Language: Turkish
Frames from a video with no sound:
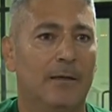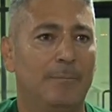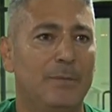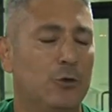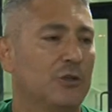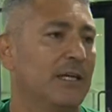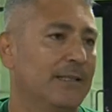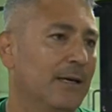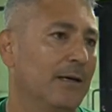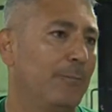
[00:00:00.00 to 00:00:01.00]
yani birçok
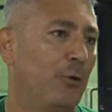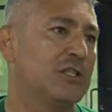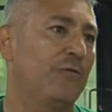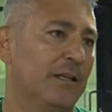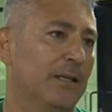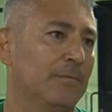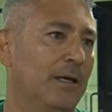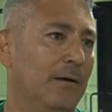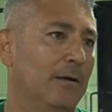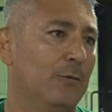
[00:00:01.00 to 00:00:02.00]
şeyde e, pozitif
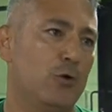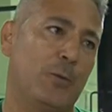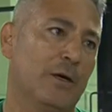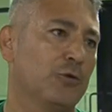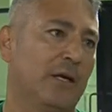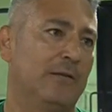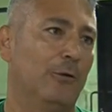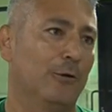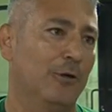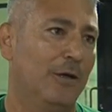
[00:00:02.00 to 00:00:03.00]
anlamda e, 3 puan çok
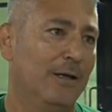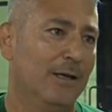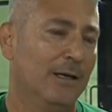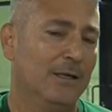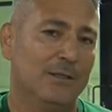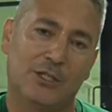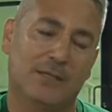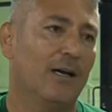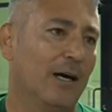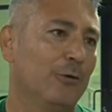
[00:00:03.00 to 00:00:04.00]
etkili oldu.
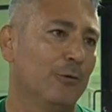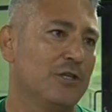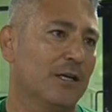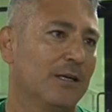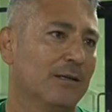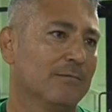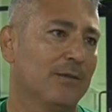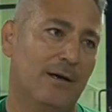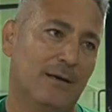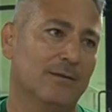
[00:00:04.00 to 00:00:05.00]
İnşallah daha iyi olacak.
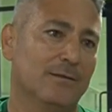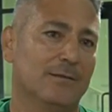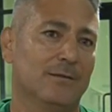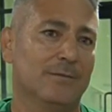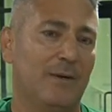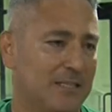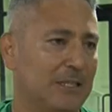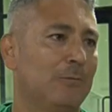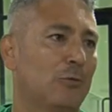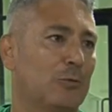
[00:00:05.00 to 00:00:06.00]
Daha e,
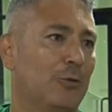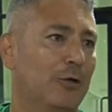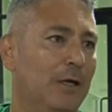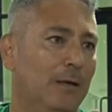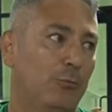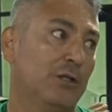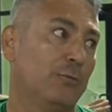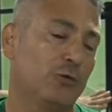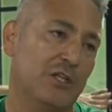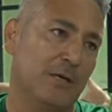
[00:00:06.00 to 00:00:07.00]
baskılı bir Burspor. Bugün de
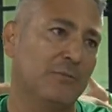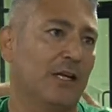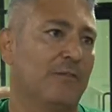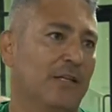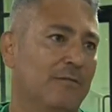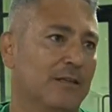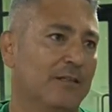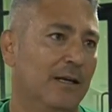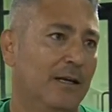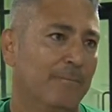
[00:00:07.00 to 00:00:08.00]
muhteşem bir taraftar
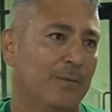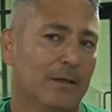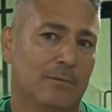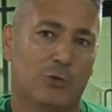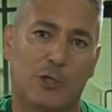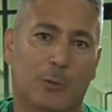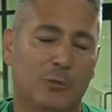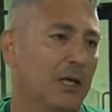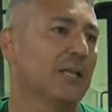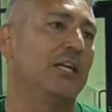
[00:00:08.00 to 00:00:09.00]
vardı. Burspor
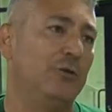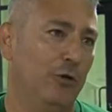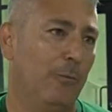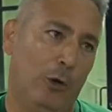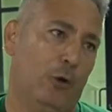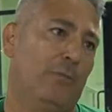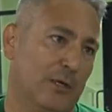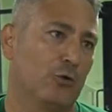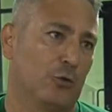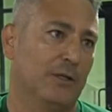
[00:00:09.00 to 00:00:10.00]
bunları hak ediyor. Böyle
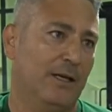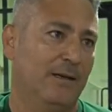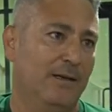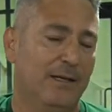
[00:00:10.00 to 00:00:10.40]
olmak zorunda.